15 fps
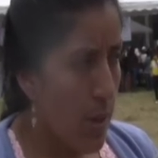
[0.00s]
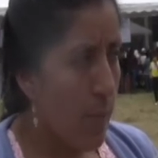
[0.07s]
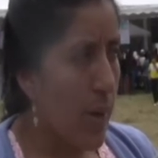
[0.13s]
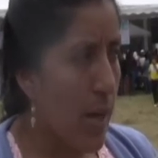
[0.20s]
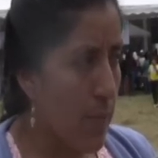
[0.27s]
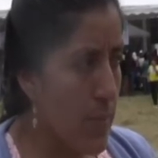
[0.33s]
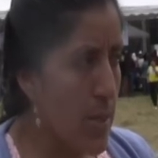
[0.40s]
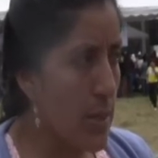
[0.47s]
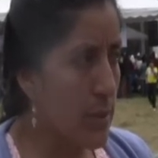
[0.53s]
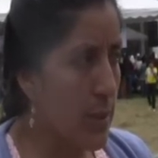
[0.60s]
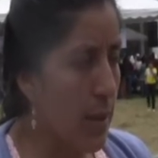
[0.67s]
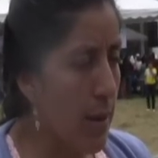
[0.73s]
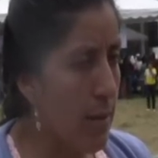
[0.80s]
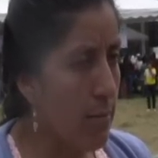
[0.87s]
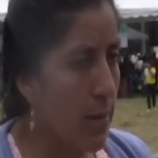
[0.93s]
Para mí,
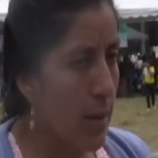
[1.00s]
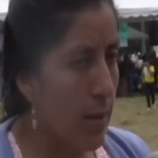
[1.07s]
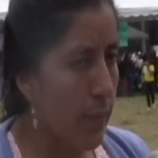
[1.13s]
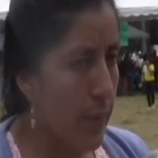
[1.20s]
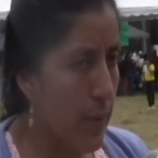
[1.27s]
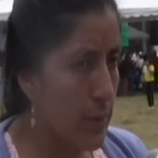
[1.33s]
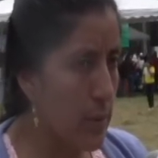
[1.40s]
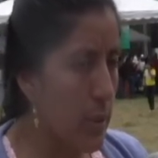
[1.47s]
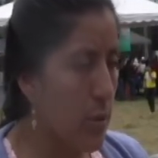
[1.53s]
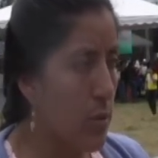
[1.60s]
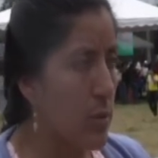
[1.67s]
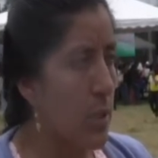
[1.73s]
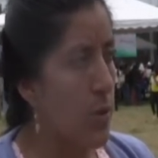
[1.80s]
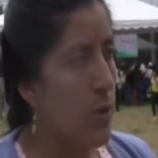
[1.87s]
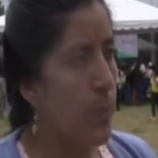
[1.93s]
excelente. Le felicito,
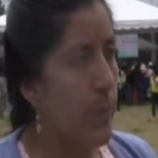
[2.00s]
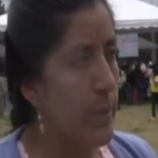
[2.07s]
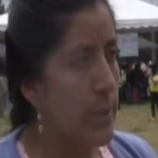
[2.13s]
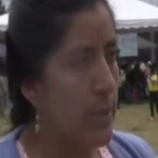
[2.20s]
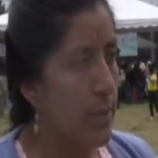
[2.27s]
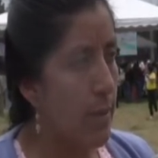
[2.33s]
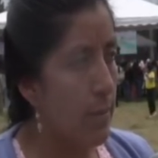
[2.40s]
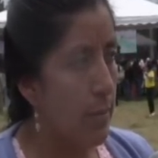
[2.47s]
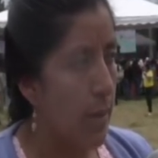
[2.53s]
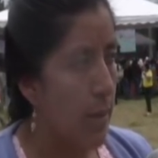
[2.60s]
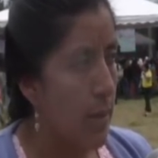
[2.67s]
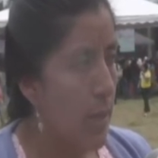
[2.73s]
señor presidente.